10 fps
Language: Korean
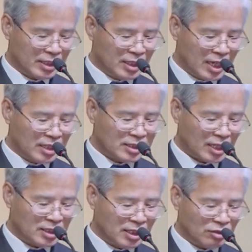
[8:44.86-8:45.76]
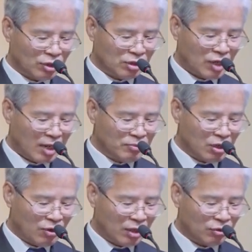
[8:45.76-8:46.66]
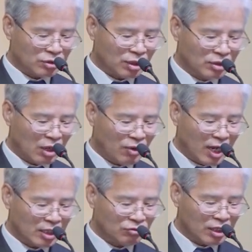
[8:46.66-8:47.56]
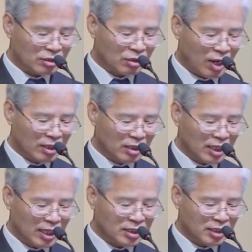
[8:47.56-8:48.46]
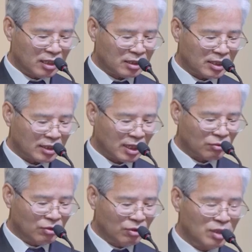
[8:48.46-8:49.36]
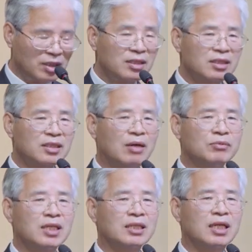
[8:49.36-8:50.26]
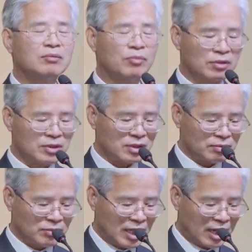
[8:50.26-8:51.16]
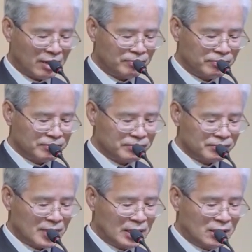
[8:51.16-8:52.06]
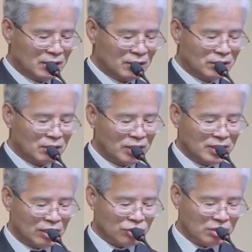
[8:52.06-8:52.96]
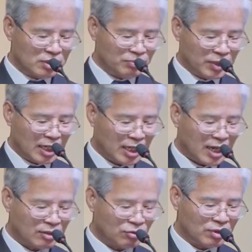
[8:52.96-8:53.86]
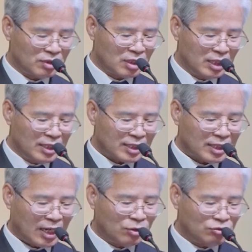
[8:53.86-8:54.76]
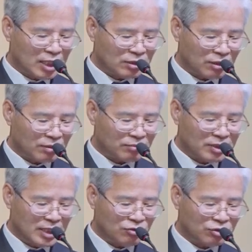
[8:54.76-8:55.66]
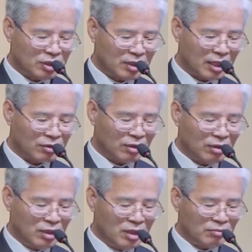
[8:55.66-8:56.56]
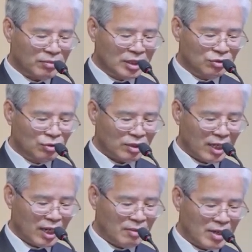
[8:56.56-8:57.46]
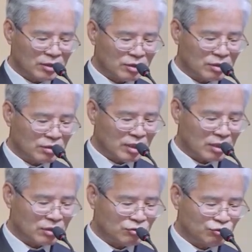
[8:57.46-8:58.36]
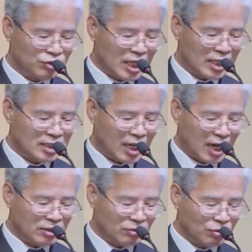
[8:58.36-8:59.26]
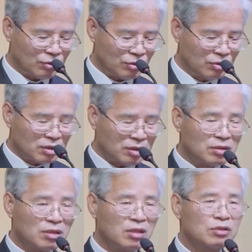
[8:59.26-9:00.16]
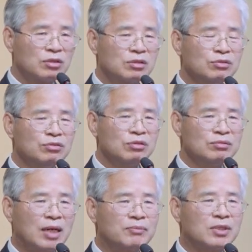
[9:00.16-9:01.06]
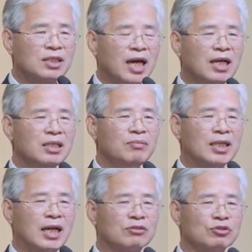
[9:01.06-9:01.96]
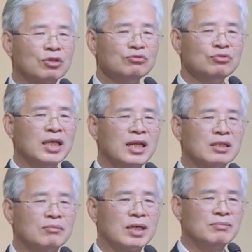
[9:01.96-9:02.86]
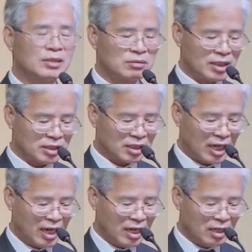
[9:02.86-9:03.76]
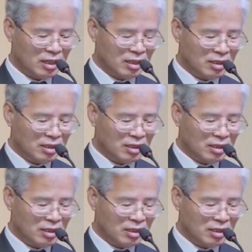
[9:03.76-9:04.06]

인간은 자신의 죄를 합리화하고 정당화하기 위해서 환경이나 시대를 탓하고 남을 탓하는 버릇이 있습니다. 어쩌면 예수님을 비난한 강도는 가룟유다처럼 예수님께서 민족 해방 전선에서 투쟁하지 않고 그저 뜬구름 잡는 하나님의 나라 천국에 대해서만 말씀하시니까